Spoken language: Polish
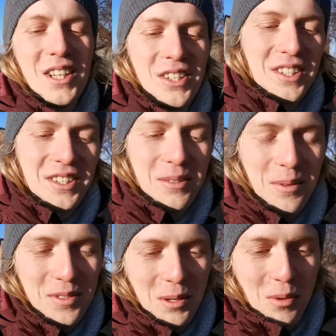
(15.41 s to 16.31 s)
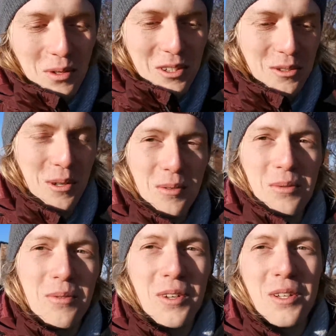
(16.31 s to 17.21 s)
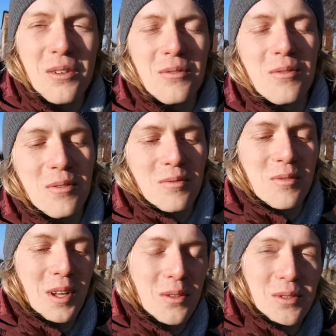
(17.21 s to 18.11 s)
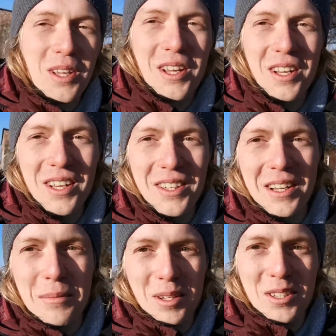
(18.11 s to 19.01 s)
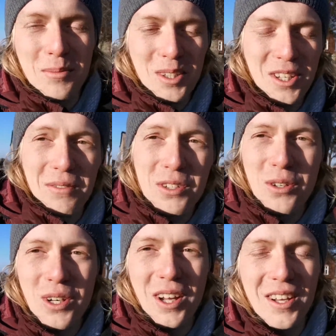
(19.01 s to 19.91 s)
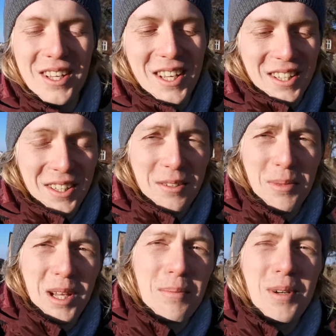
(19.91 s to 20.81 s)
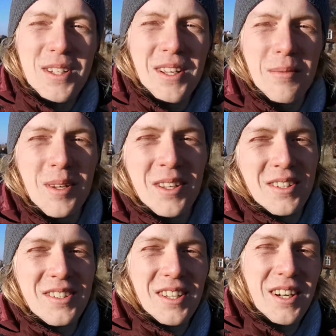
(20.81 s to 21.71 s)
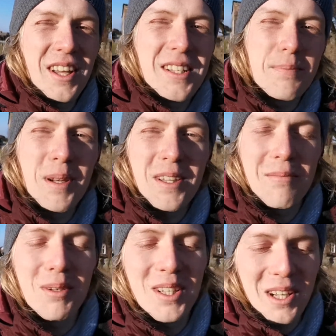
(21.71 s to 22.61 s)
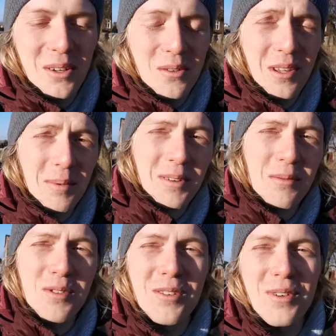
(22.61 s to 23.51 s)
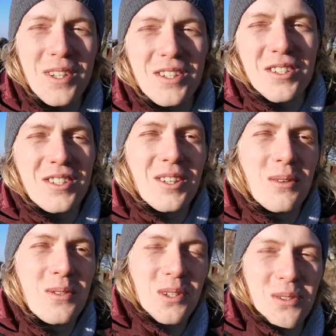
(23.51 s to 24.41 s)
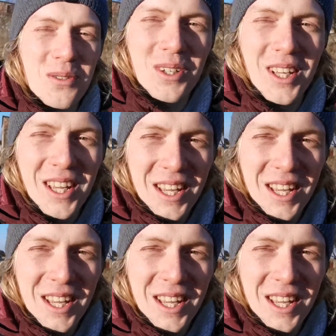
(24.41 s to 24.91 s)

Siedzę sobie w samochodzie, słucham sobie fajnego wywiadu na kanale Mać Maćka Wieczorka, także mega polecam e, serię eksperta w Bentleyu, naprawdę można fajne rzeczy z tego wyciągnąć.